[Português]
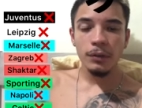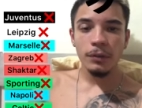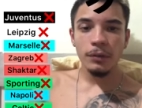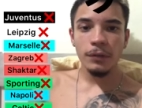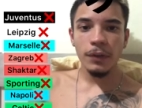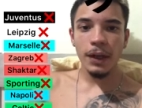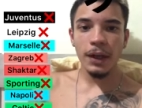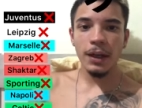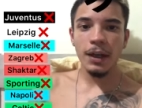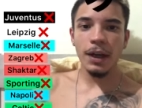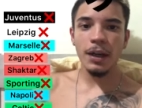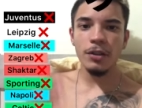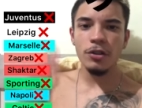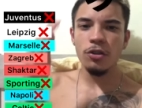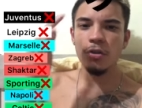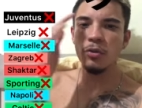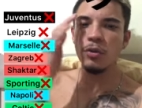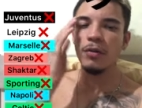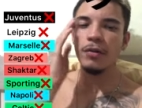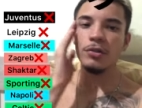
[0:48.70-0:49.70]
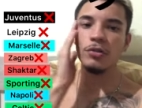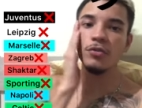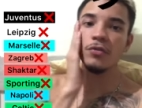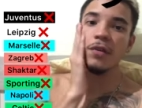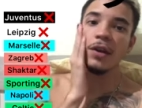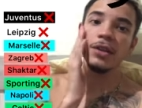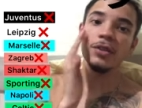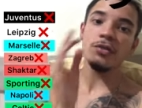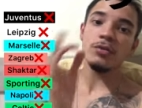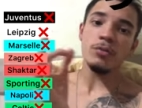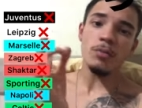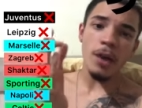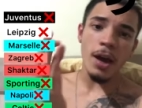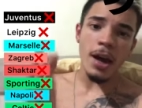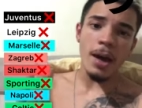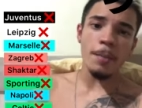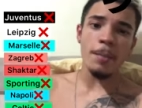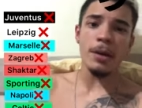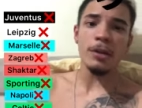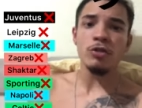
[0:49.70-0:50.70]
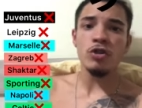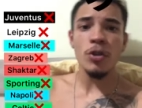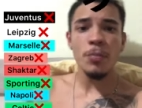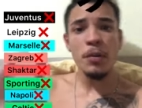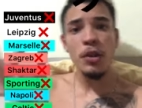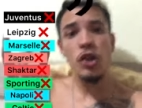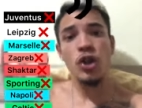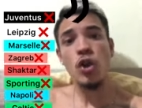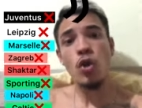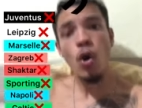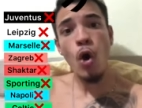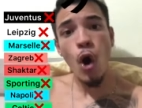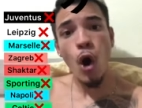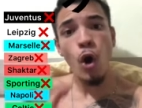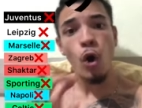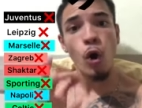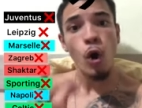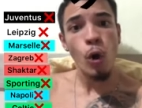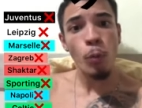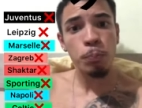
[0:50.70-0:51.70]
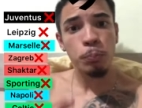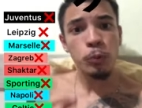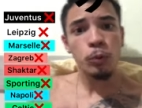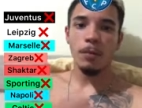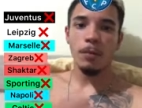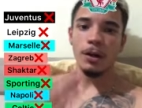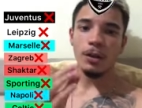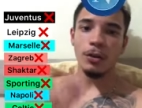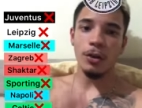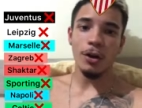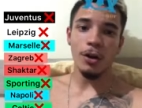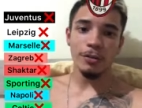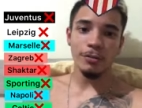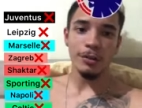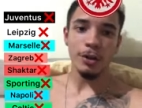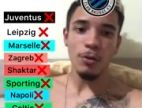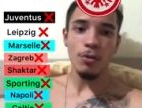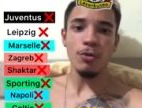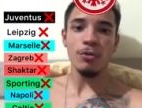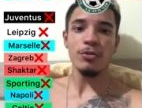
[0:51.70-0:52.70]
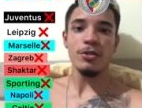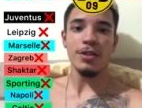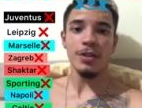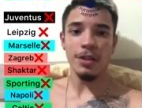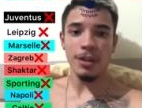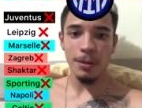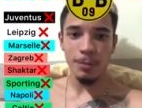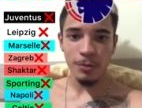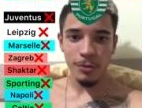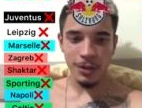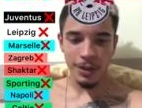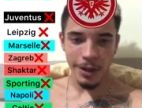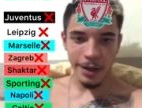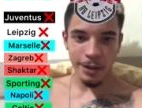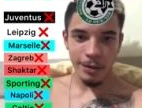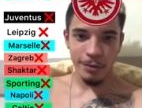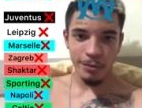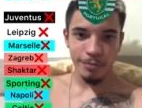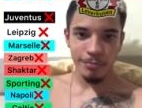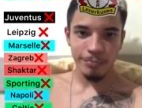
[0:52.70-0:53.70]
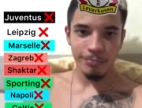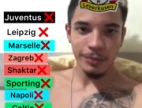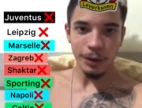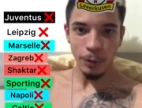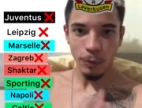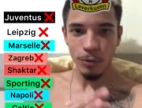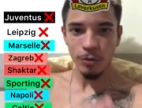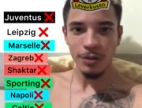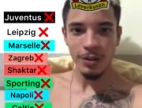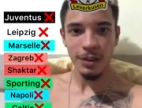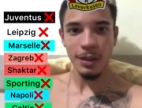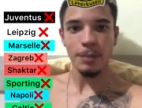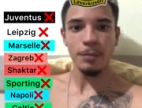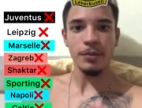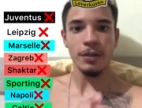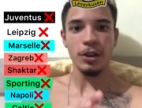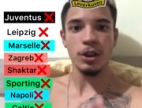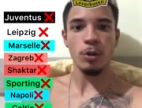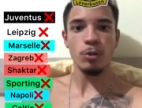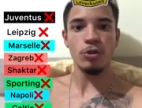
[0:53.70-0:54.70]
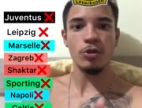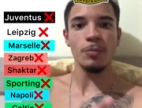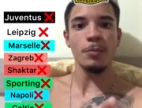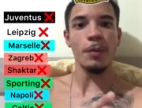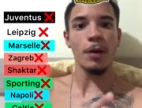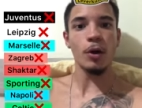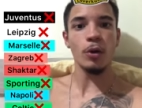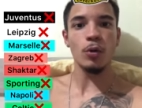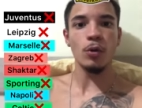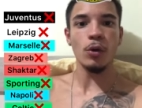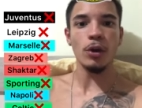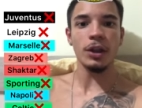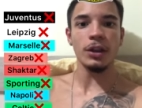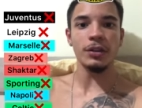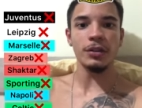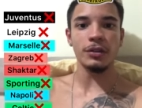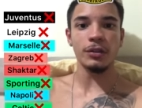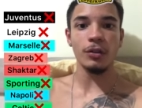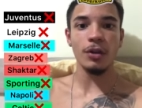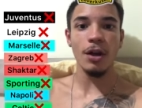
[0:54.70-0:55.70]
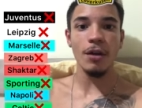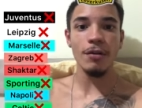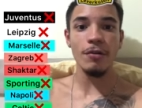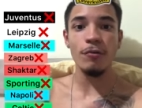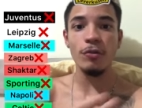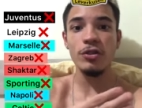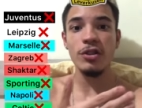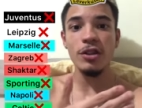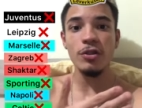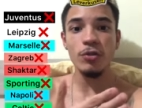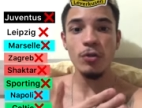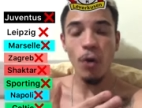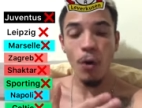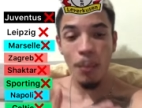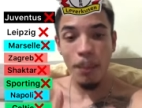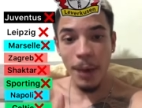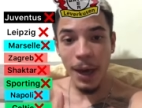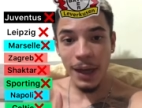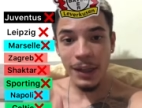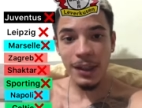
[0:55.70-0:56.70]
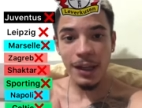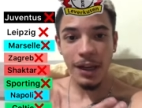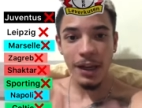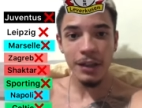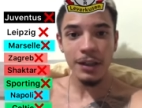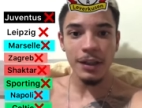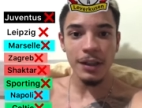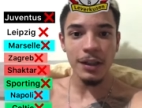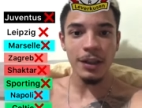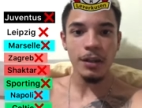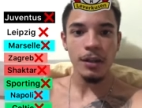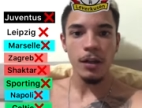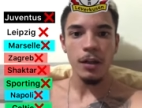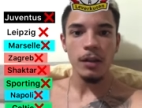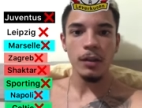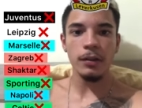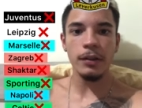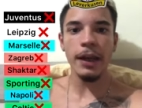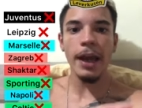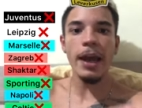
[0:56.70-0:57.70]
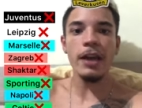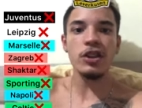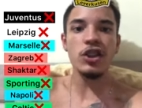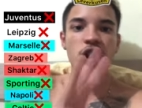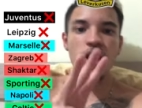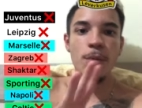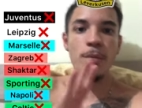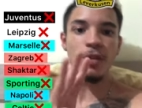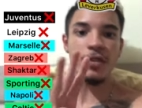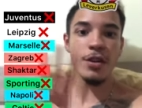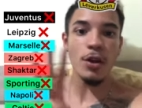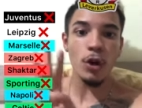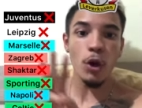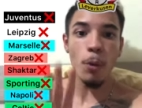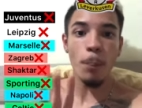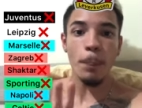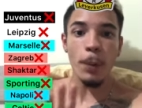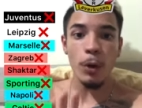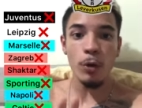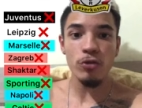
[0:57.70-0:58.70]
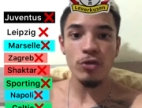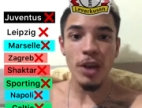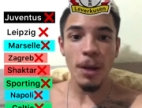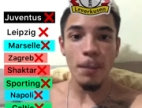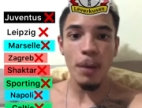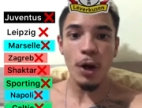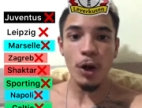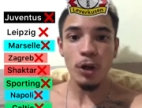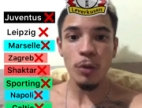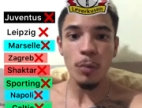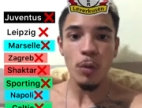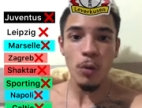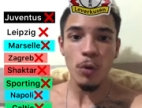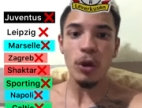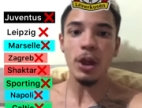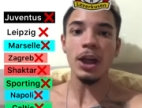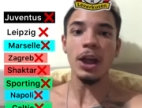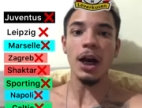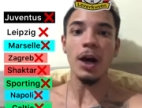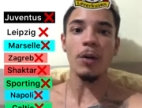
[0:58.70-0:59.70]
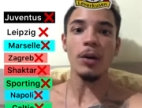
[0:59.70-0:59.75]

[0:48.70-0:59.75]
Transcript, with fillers: Vai cair de novo Juventus, não é, mano. Time de corrupto. Mano, ó, não conseguimos, certo? Não conseguimos achar um time maior que o Corinthians. Eu quero que vocês comentem aqui três times europeus que é maior que o meu Coringão,